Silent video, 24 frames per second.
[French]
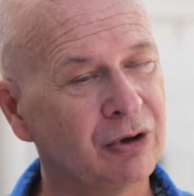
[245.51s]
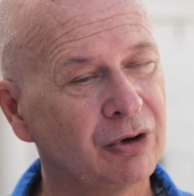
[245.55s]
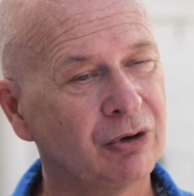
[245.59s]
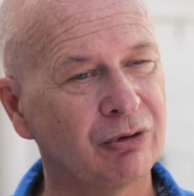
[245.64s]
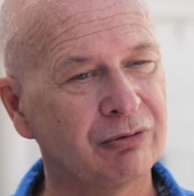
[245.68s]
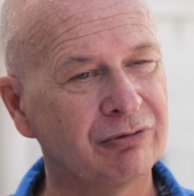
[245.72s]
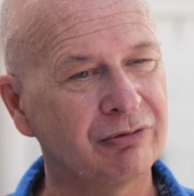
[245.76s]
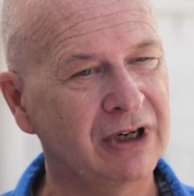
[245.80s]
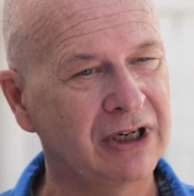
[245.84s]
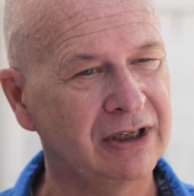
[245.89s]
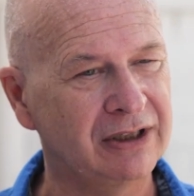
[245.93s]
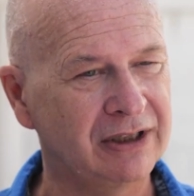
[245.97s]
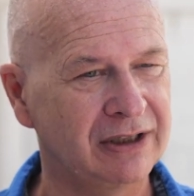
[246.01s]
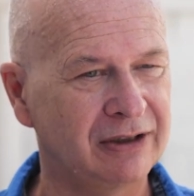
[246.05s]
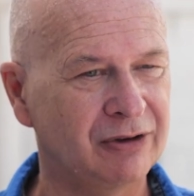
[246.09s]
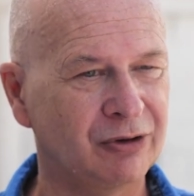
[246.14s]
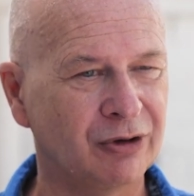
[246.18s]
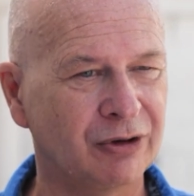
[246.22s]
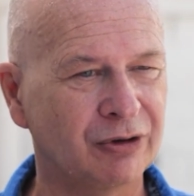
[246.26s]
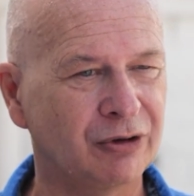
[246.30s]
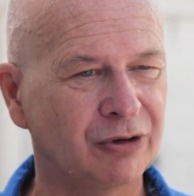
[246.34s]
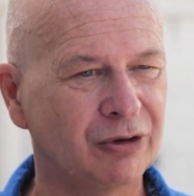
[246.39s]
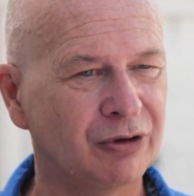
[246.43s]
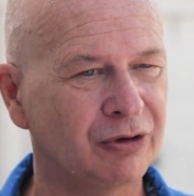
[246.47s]
On va aller
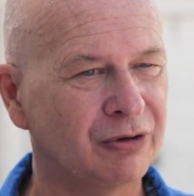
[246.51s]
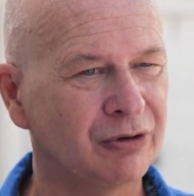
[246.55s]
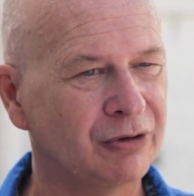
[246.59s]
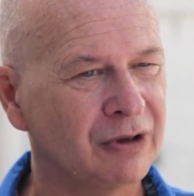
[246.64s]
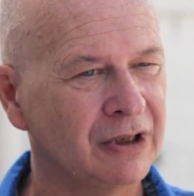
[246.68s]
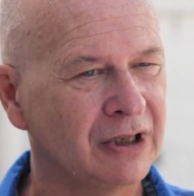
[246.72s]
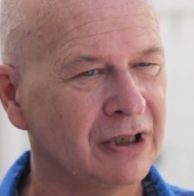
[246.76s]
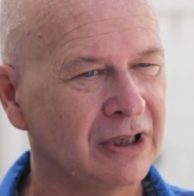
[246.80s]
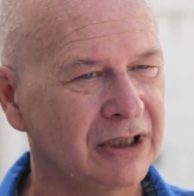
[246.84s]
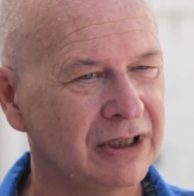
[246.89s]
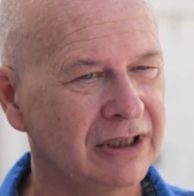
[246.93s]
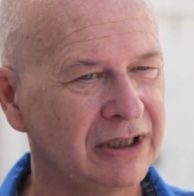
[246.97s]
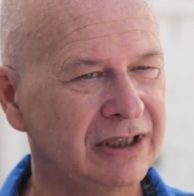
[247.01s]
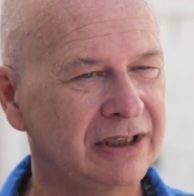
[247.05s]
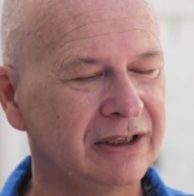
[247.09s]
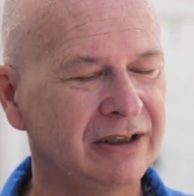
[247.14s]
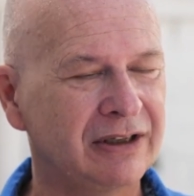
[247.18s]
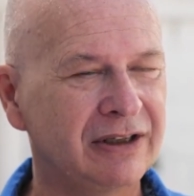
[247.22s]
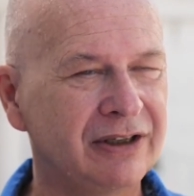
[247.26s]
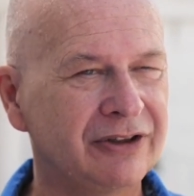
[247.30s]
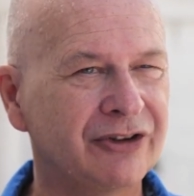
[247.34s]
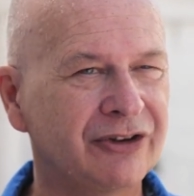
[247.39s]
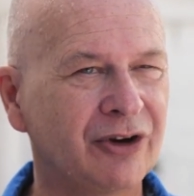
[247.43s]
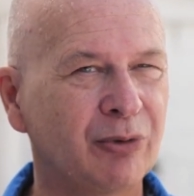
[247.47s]
euh,
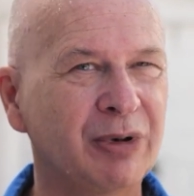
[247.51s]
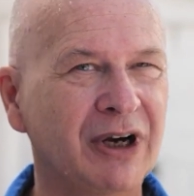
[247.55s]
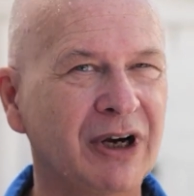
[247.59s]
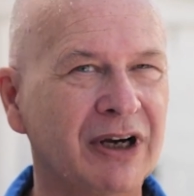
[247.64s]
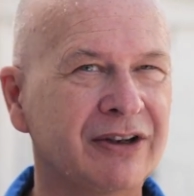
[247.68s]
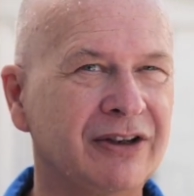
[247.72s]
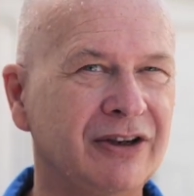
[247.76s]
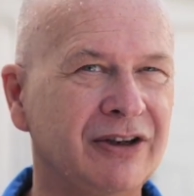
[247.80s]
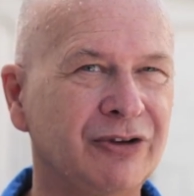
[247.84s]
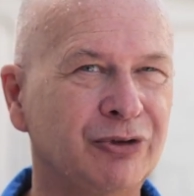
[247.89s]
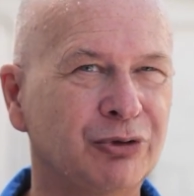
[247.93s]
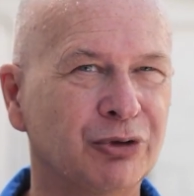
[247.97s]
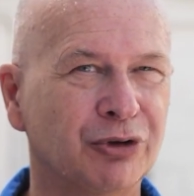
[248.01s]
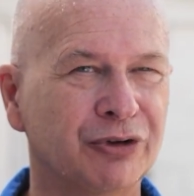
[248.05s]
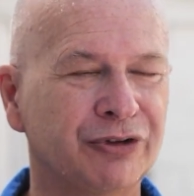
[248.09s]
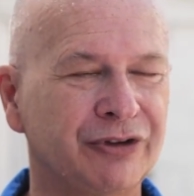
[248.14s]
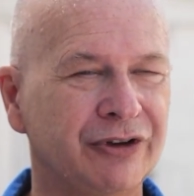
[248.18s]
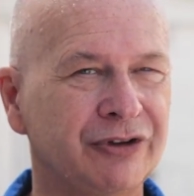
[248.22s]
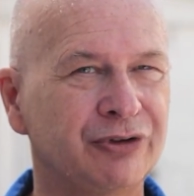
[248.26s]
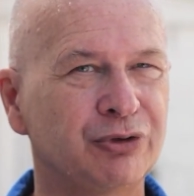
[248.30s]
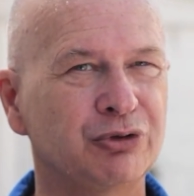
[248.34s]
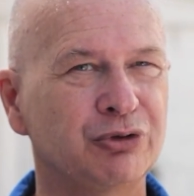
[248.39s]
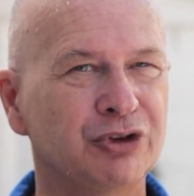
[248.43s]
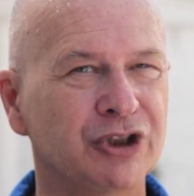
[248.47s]
les, embarquer sur
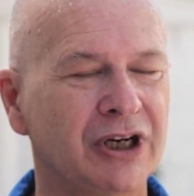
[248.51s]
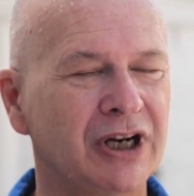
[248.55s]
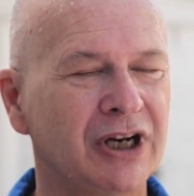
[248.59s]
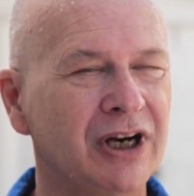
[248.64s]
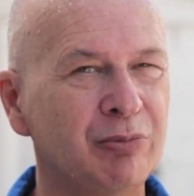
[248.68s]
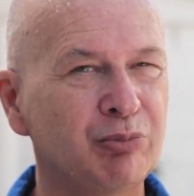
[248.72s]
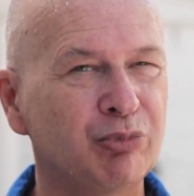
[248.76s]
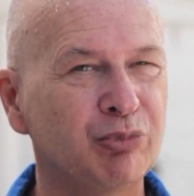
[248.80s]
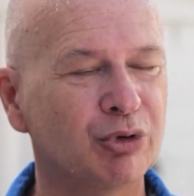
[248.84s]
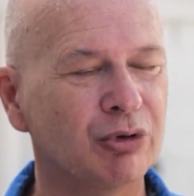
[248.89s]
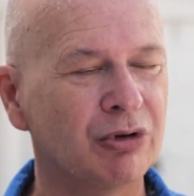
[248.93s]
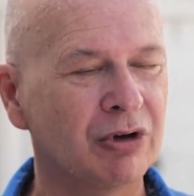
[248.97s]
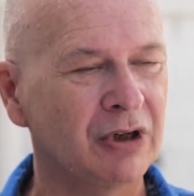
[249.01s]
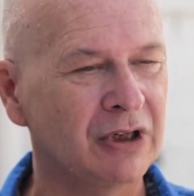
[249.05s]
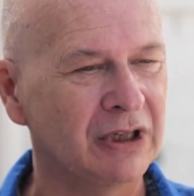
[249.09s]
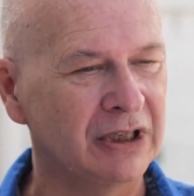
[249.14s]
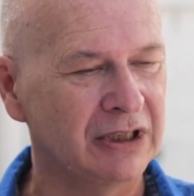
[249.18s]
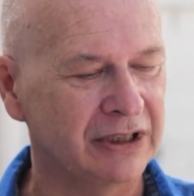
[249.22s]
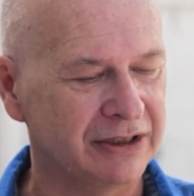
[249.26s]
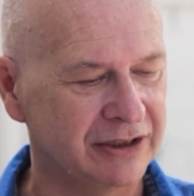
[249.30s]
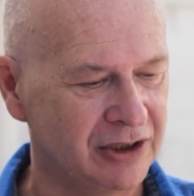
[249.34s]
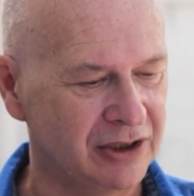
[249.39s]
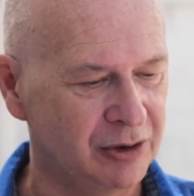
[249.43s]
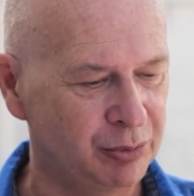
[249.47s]
ces sujets-là pour
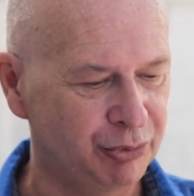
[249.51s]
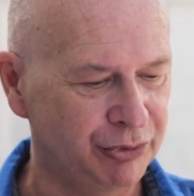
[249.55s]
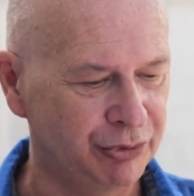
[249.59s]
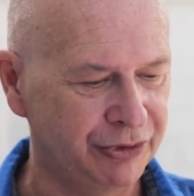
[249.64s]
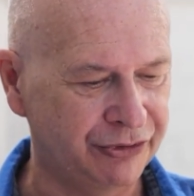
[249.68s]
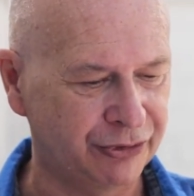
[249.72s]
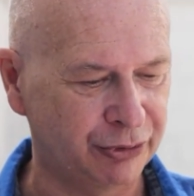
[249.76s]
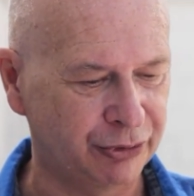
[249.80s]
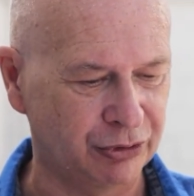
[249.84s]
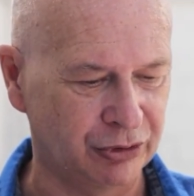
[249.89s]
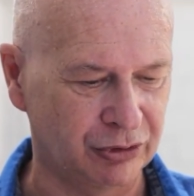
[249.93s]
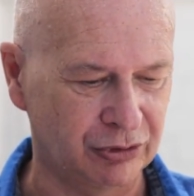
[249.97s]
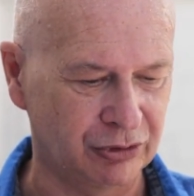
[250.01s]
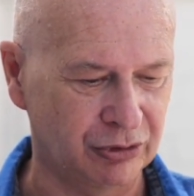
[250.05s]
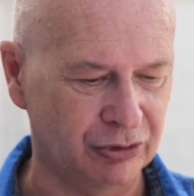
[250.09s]
qu'ils puissent